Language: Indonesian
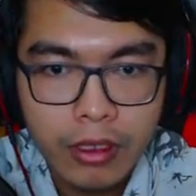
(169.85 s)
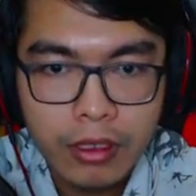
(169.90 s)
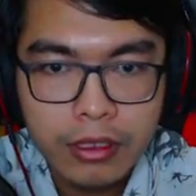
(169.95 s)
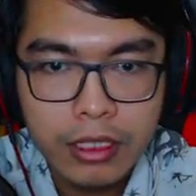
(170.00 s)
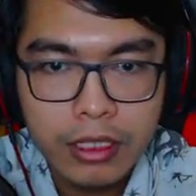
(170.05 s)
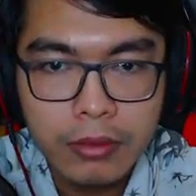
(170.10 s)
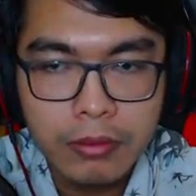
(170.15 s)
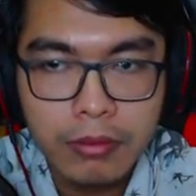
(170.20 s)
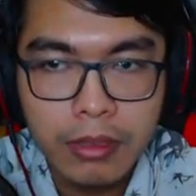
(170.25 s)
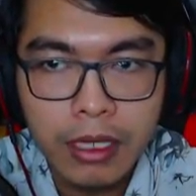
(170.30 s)

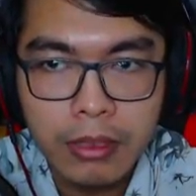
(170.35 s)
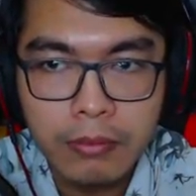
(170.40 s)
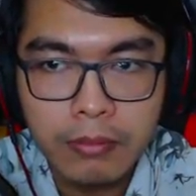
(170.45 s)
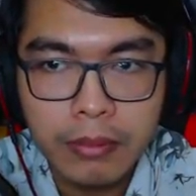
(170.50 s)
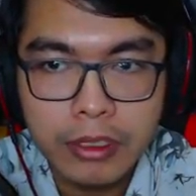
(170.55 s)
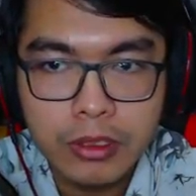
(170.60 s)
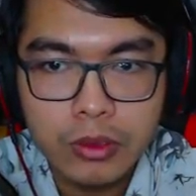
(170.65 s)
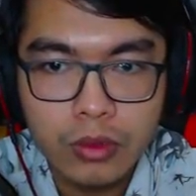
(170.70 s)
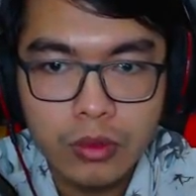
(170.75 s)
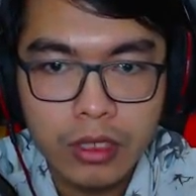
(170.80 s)
Timbang
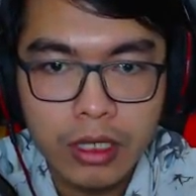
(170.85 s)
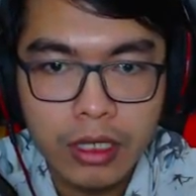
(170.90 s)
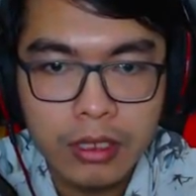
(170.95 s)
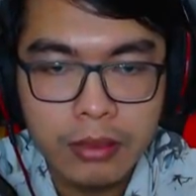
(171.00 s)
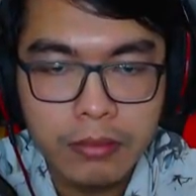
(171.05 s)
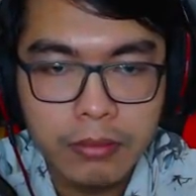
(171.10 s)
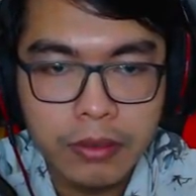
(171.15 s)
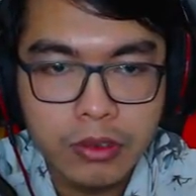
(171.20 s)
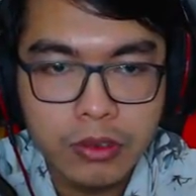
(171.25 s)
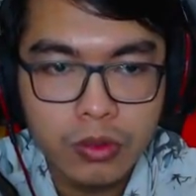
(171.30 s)

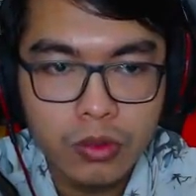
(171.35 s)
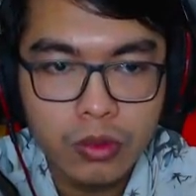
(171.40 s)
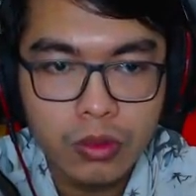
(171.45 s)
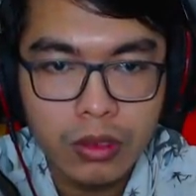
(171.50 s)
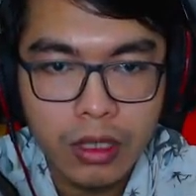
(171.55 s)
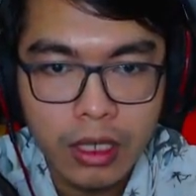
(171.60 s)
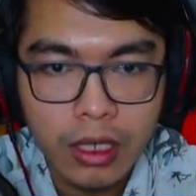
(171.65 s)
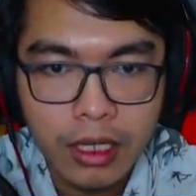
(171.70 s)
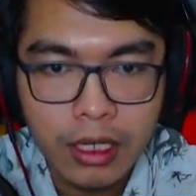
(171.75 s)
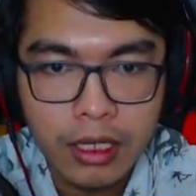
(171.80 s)

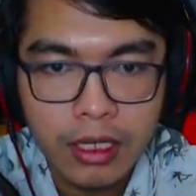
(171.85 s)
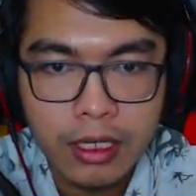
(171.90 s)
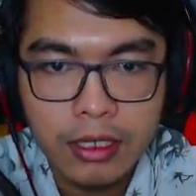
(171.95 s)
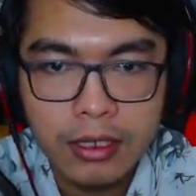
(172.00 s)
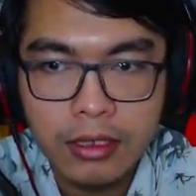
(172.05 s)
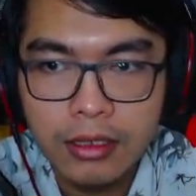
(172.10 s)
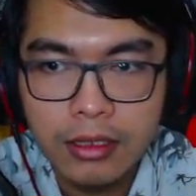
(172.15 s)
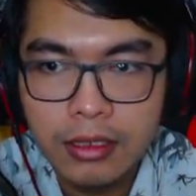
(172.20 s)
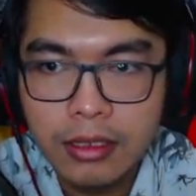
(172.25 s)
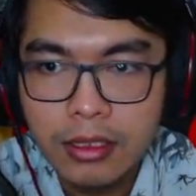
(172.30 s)
pasukan-pasukan
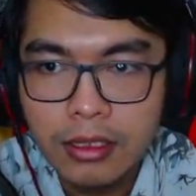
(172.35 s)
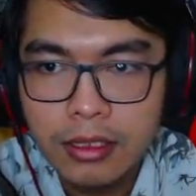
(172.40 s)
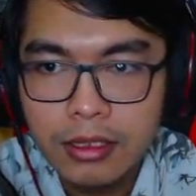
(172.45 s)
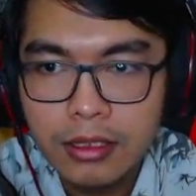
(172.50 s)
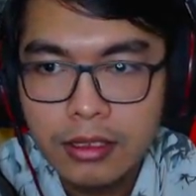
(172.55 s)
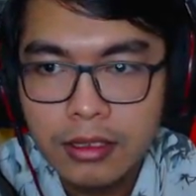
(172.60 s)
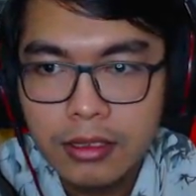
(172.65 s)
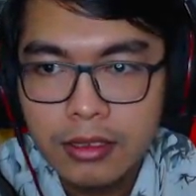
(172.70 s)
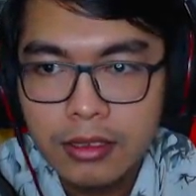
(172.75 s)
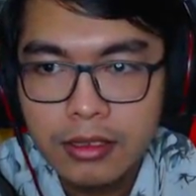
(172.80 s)

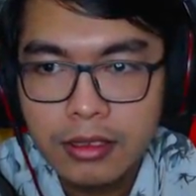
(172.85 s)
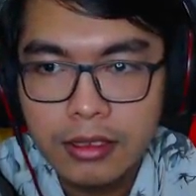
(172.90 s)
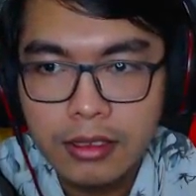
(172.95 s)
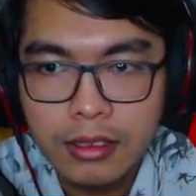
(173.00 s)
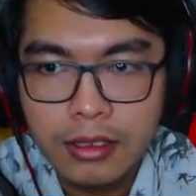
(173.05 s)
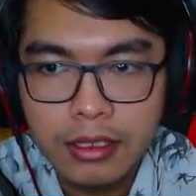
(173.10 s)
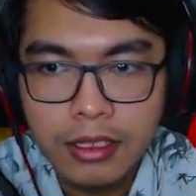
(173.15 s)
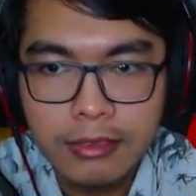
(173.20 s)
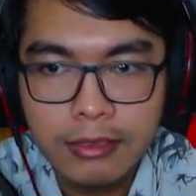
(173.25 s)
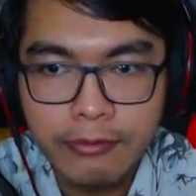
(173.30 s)

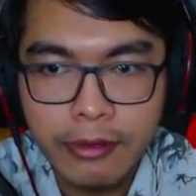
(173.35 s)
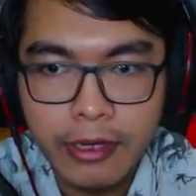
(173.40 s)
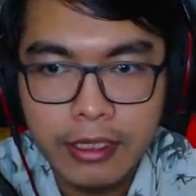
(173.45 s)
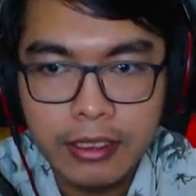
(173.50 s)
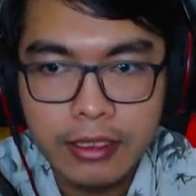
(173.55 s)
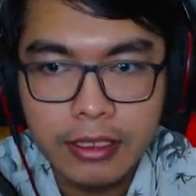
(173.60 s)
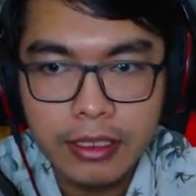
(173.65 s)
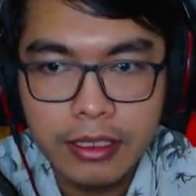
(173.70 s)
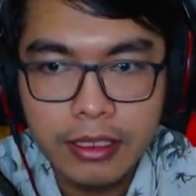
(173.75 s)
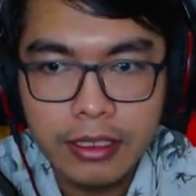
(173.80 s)
uh,
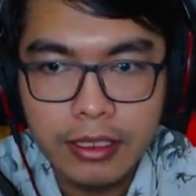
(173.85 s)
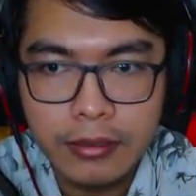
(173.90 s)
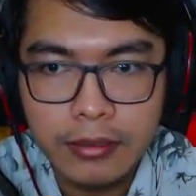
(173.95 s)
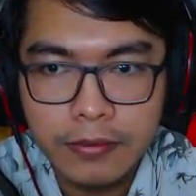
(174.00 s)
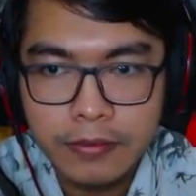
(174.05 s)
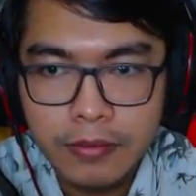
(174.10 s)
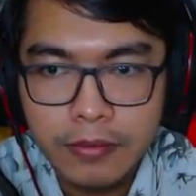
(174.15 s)
infanterinya.